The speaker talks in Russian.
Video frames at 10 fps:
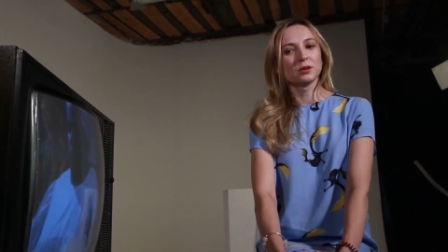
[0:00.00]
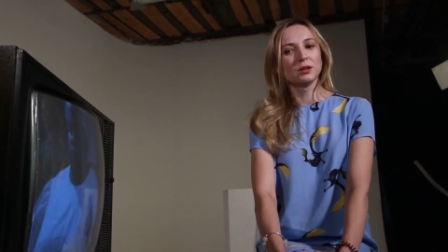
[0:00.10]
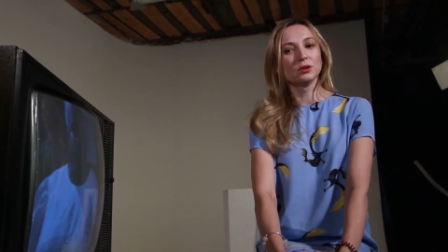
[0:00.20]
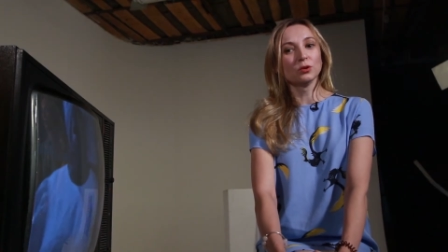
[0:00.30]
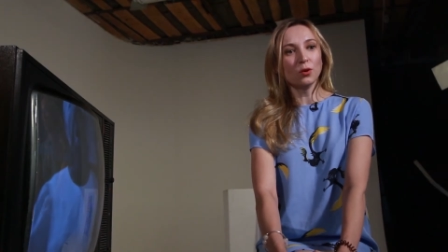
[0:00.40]

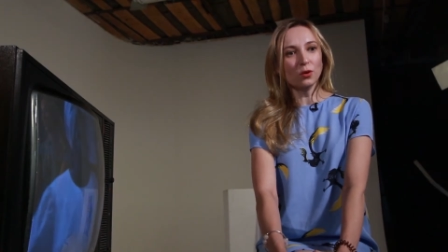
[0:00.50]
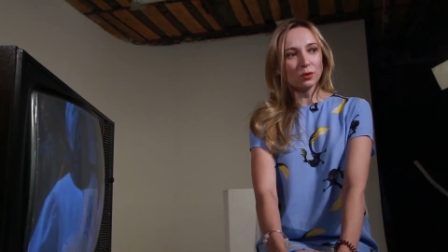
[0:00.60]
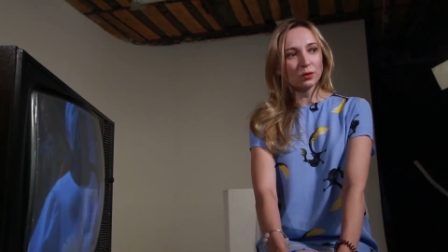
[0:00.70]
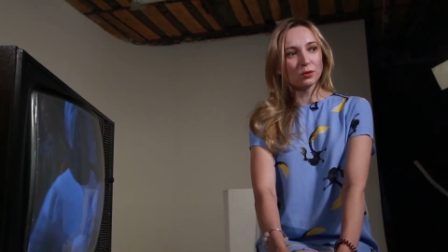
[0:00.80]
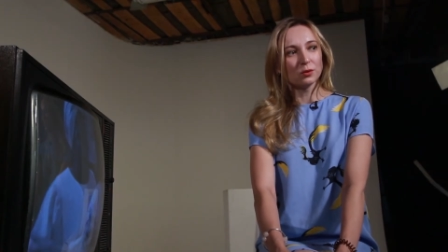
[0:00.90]
кино,
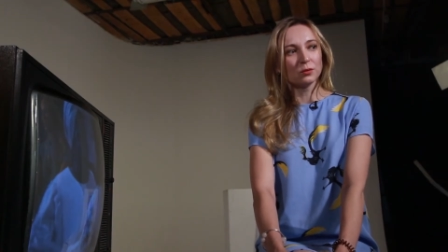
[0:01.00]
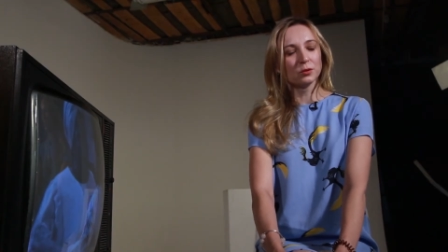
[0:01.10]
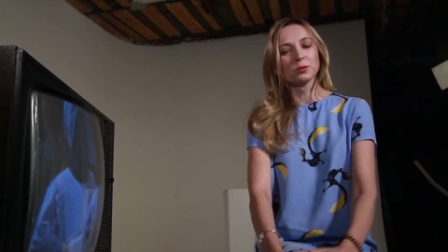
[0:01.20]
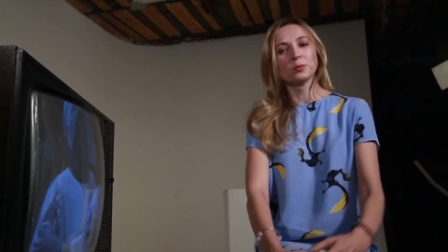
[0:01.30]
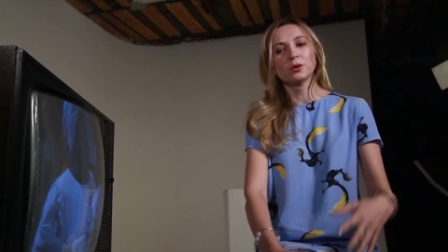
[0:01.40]

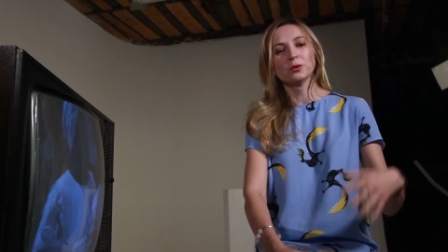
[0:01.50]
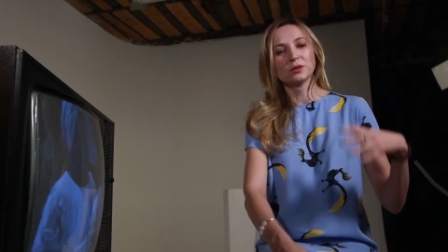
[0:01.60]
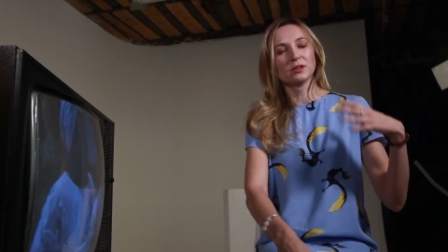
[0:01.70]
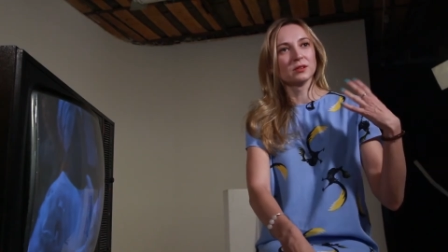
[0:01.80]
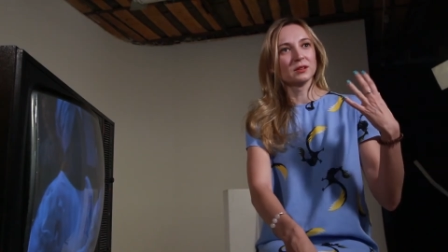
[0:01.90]
ну,
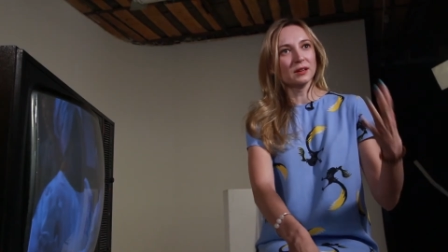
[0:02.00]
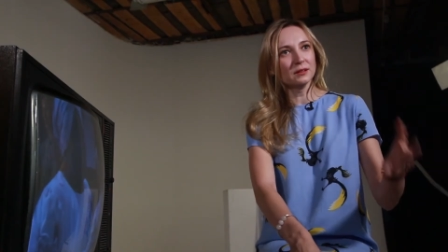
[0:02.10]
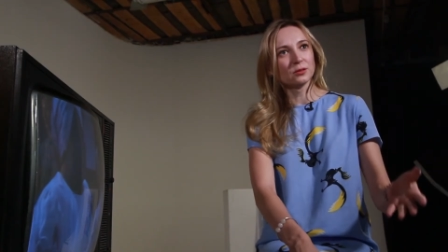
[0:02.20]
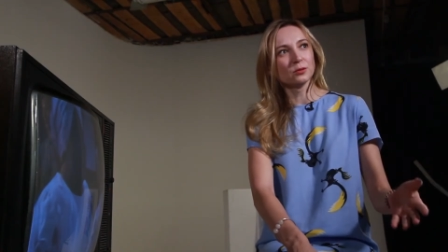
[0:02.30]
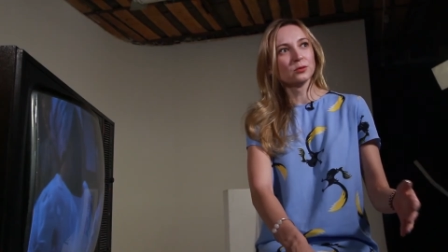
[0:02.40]
поход в
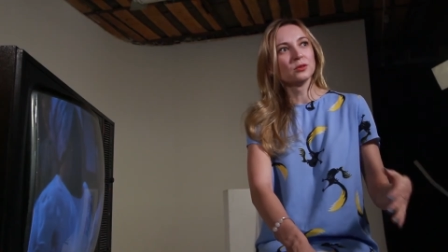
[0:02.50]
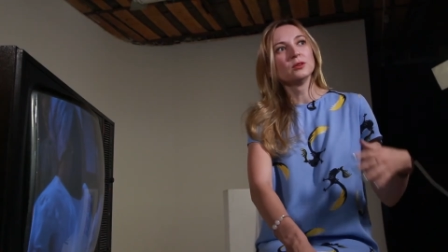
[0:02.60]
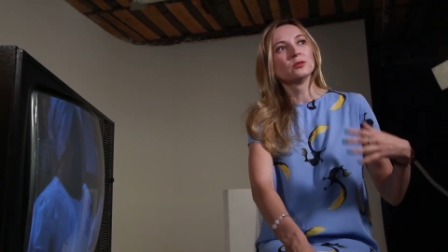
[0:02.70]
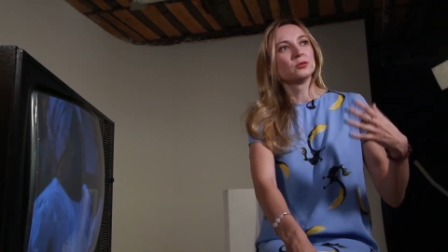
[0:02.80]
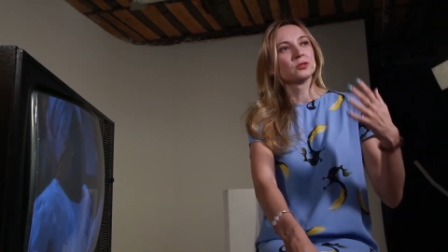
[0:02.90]
кинотеатр, он уже
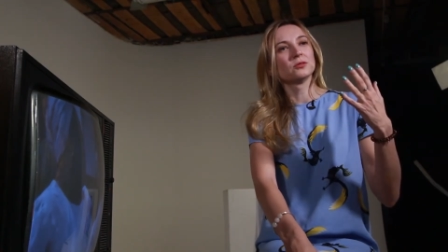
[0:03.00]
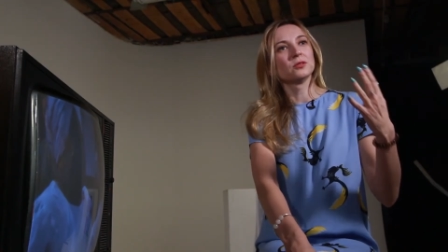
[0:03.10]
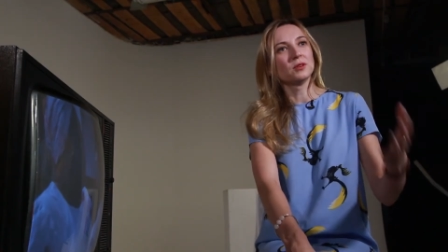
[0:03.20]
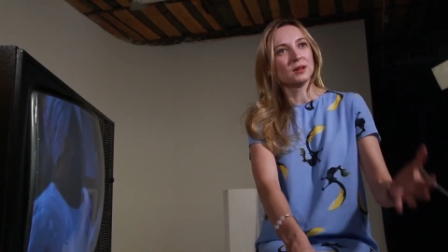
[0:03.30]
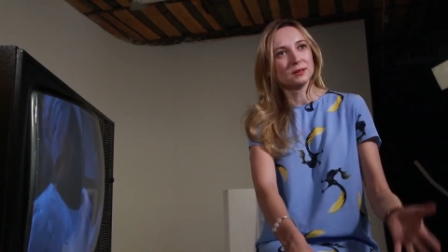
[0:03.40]
не
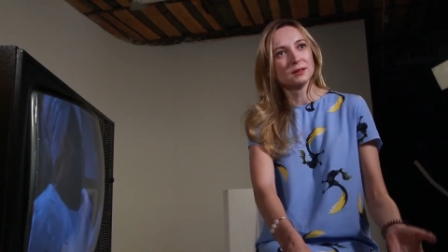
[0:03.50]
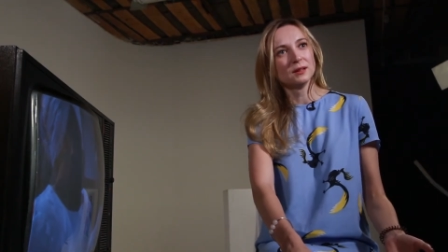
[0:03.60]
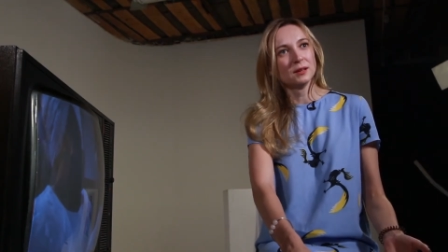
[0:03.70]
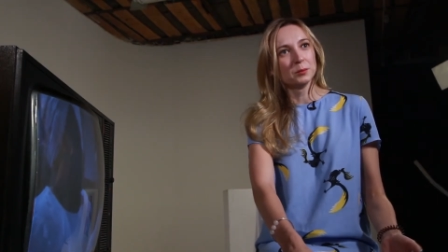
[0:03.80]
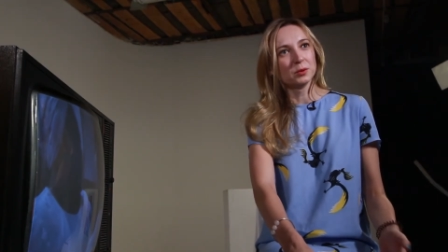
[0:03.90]
существовал,
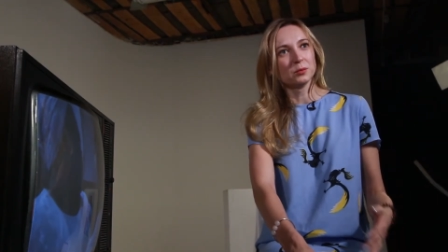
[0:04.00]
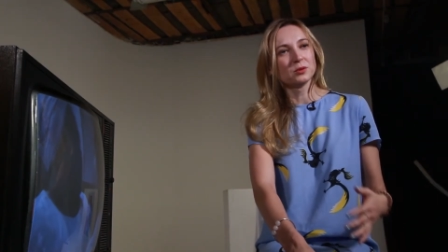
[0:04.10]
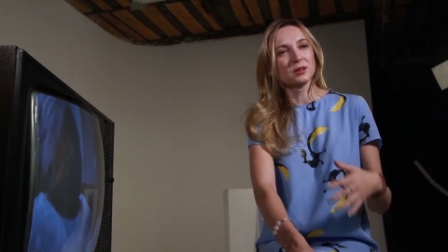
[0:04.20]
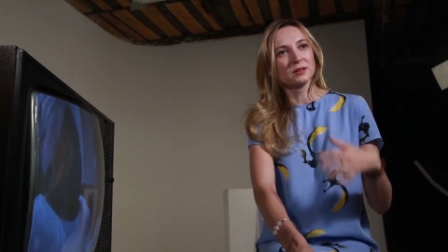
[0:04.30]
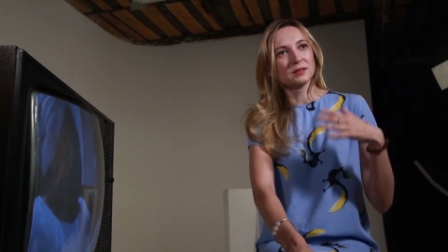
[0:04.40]
потому
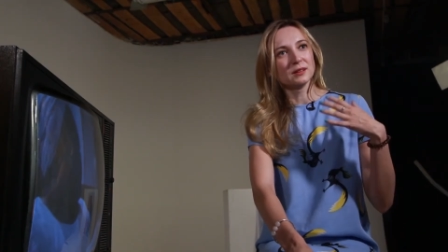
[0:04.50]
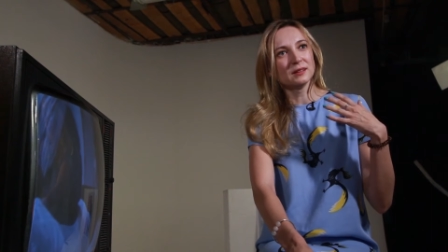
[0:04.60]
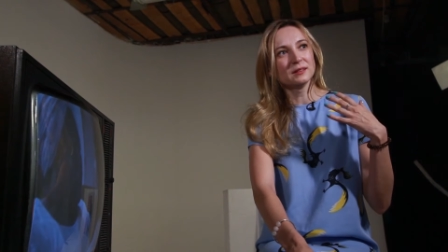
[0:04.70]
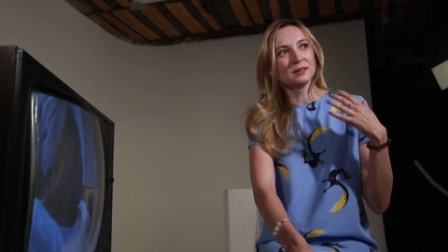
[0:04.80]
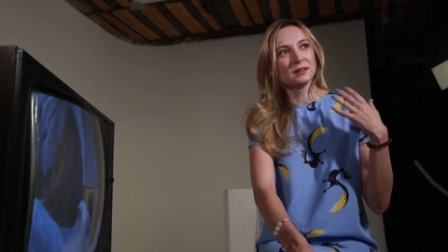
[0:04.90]
что
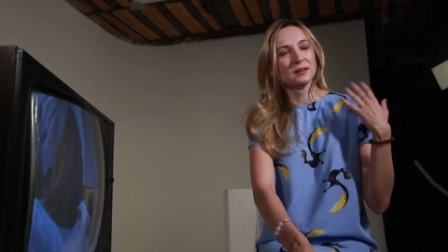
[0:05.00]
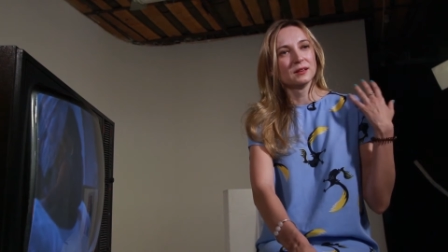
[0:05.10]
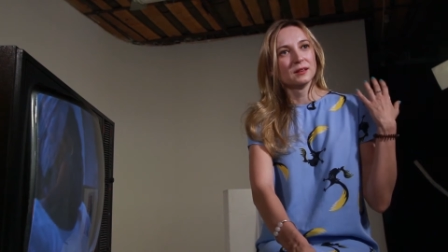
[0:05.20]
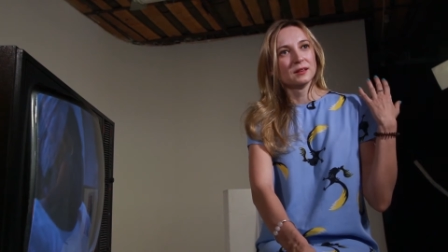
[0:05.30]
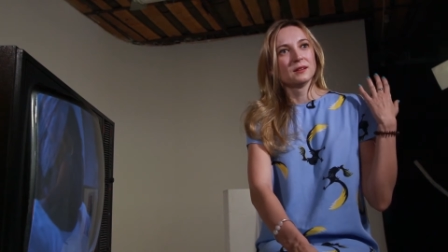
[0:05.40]
кинотеатры
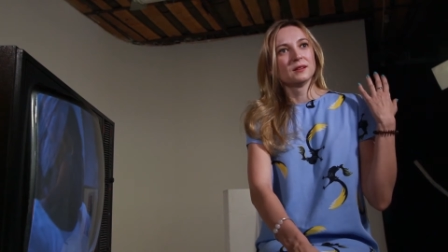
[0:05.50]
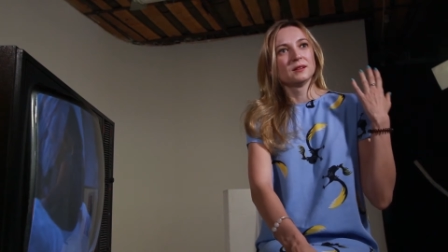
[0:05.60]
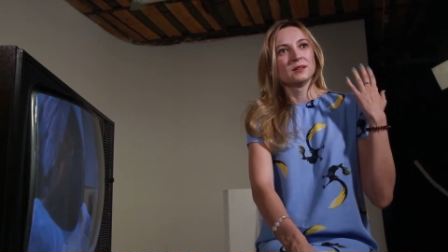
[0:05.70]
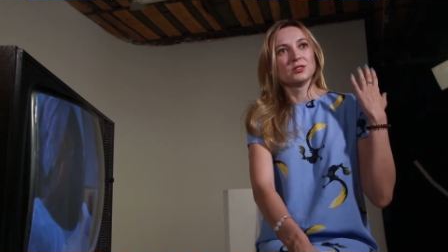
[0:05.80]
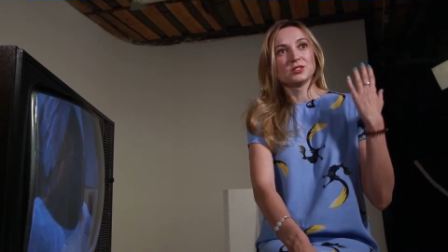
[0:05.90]

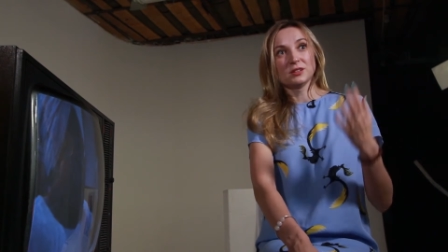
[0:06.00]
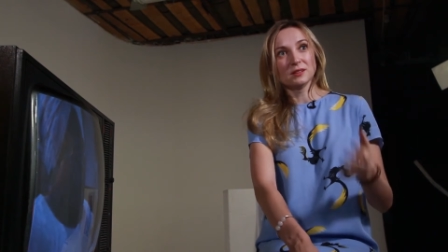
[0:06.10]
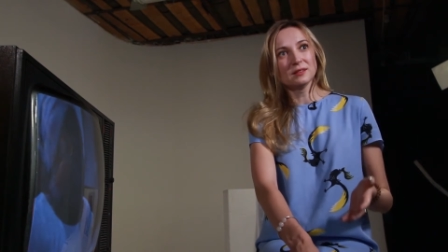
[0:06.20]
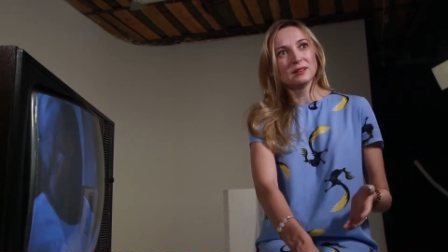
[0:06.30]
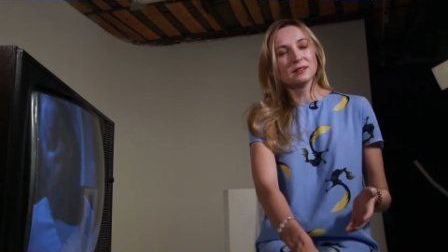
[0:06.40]

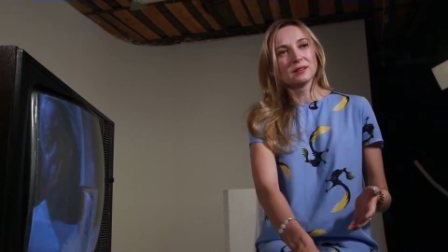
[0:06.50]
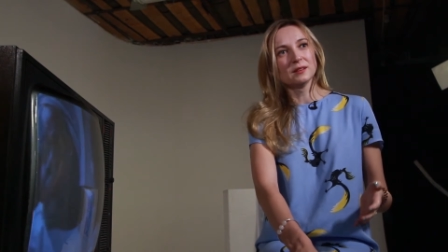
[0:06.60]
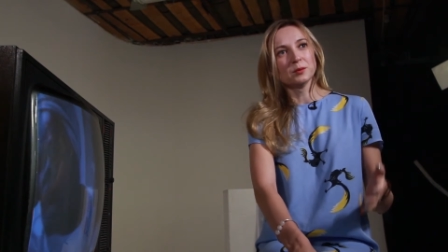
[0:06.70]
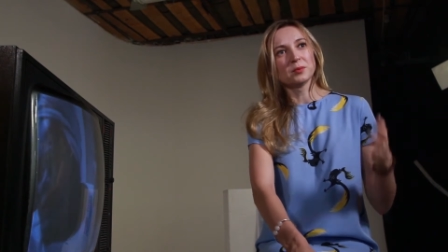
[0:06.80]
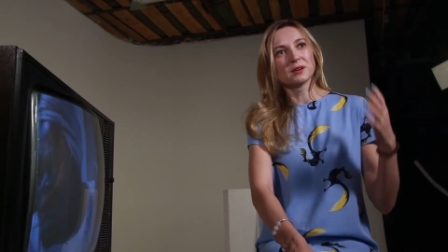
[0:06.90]
исчезли,
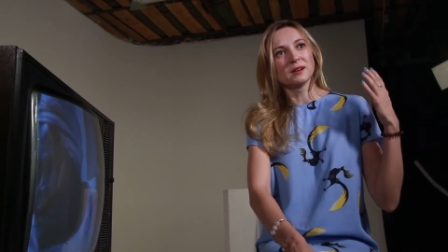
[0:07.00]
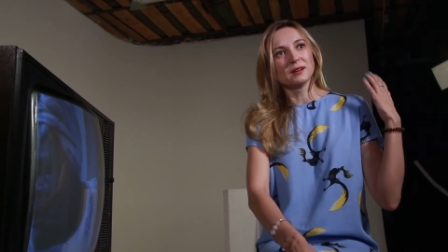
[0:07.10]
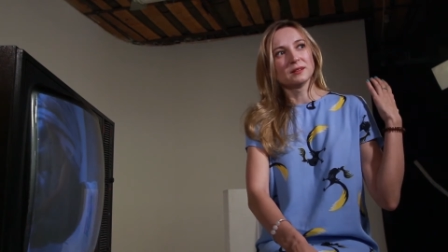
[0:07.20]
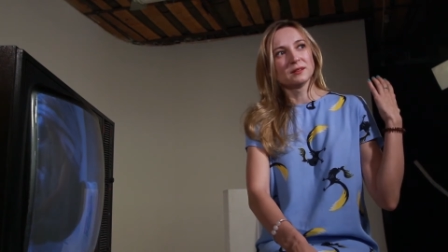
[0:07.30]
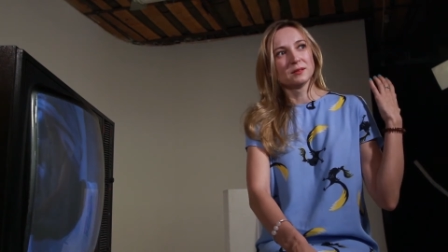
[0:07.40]

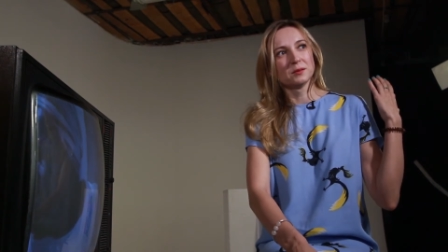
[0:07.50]
кинопрокат